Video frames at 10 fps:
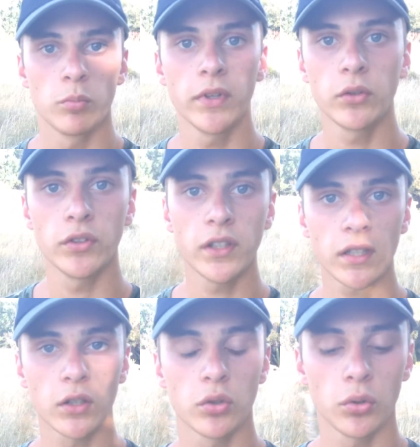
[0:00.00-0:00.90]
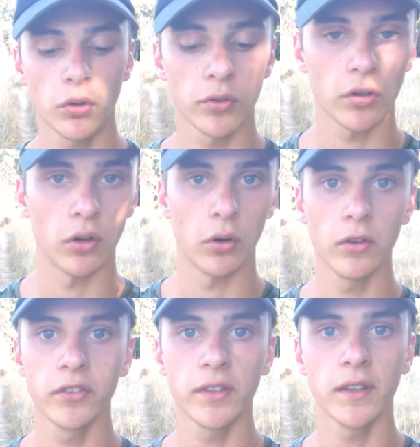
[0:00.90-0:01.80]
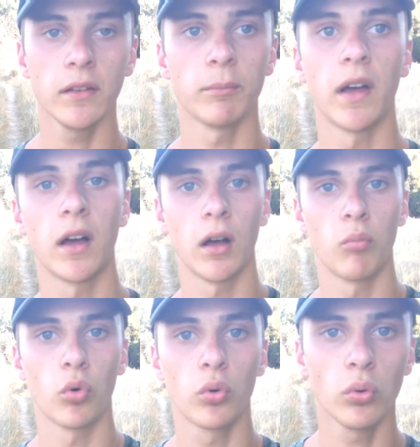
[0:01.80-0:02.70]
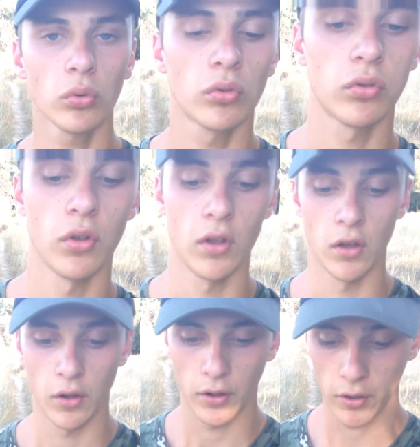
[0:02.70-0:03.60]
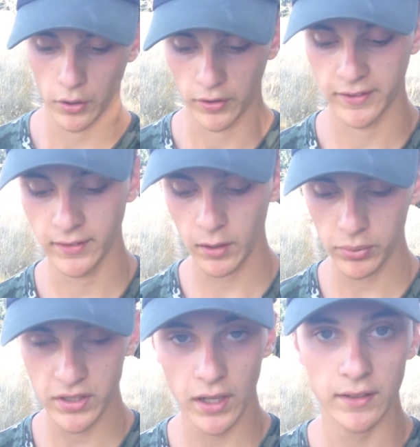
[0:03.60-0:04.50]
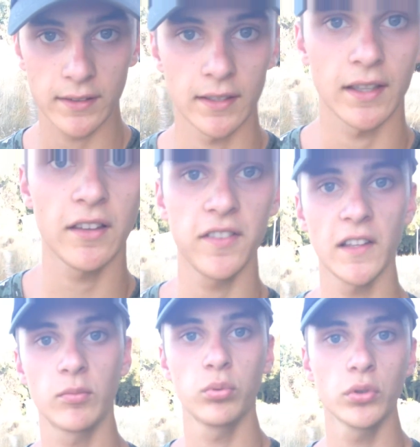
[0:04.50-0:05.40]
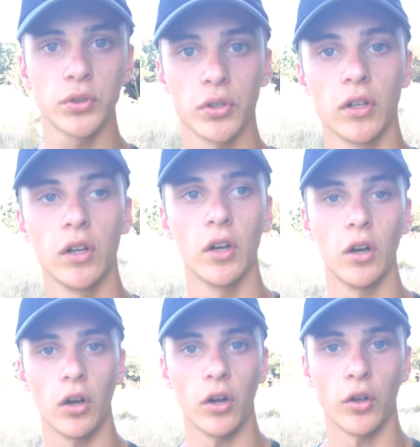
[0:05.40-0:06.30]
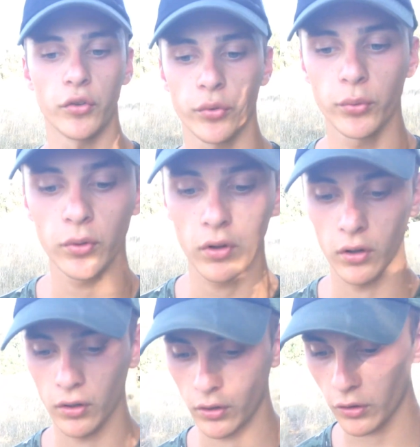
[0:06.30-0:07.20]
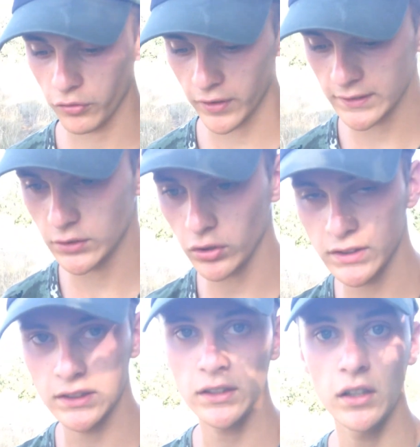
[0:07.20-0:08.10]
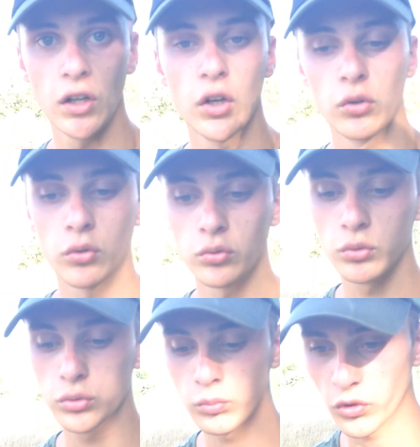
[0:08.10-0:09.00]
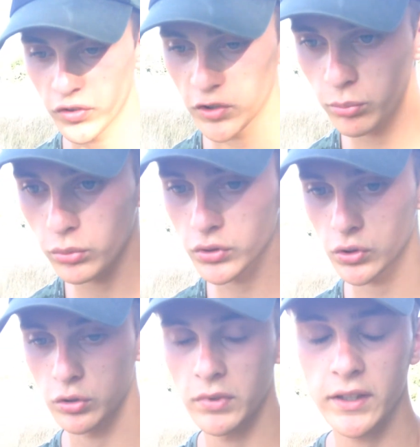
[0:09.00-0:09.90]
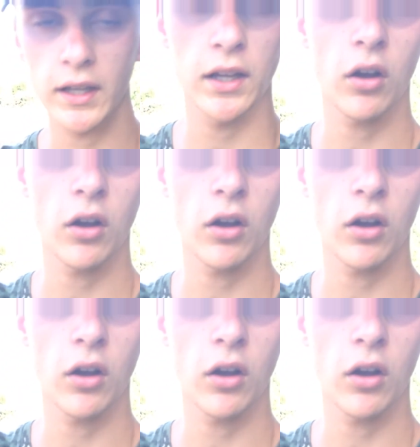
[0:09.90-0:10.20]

oublié de dire quelque chose euh, aussi. Ma, mon compte euh, Snapchat et Facebook euh, sont enfin sortis. Donc du coup, mon Facebook, je mettrai